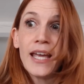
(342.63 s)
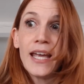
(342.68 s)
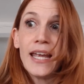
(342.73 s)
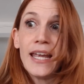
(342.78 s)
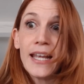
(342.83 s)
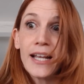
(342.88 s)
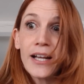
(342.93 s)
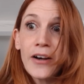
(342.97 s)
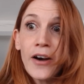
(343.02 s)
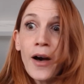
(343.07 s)

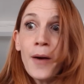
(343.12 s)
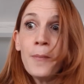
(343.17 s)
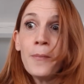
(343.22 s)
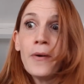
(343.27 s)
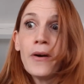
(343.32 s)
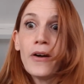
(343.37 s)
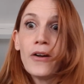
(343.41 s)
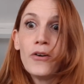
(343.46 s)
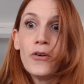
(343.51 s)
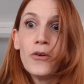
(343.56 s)
Et comme
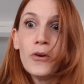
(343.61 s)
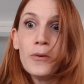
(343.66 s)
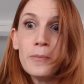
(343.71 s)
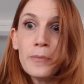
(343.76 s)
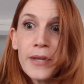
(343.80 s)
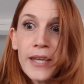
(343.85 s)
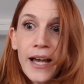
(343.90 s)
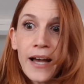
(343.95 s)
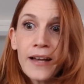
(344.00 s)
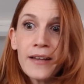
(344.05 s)
le
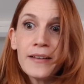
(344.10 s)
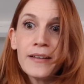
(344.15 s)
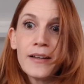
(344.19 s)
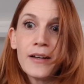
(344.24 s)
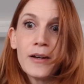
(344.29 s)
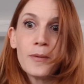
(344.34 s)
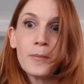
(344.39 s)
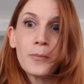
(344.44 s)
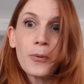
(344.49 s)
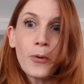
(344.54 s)
mien
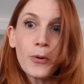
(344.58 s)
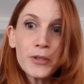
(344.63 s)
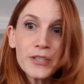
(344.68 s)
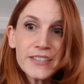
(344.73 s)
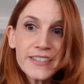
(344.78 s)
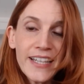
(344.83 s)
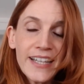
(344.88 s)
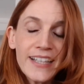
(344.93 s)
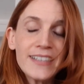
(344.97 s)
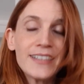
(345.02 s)

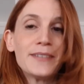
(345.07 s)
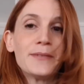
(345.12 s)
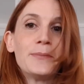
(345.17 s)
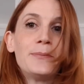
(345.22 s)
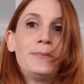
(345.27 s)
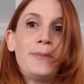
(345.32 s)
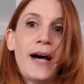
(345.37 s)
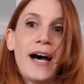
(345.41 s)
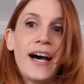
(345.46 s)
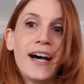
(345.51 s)
procède
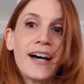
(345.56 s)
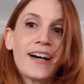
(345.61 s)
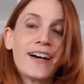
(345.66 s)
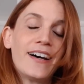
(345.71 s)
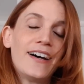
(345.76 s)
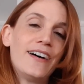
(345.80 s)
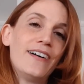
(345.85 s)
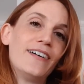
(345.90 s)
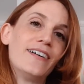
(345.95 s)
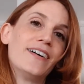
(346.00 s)

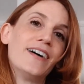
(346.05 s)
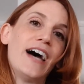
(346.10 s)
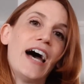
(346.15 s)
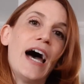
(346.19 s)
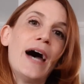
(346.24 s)
par euh,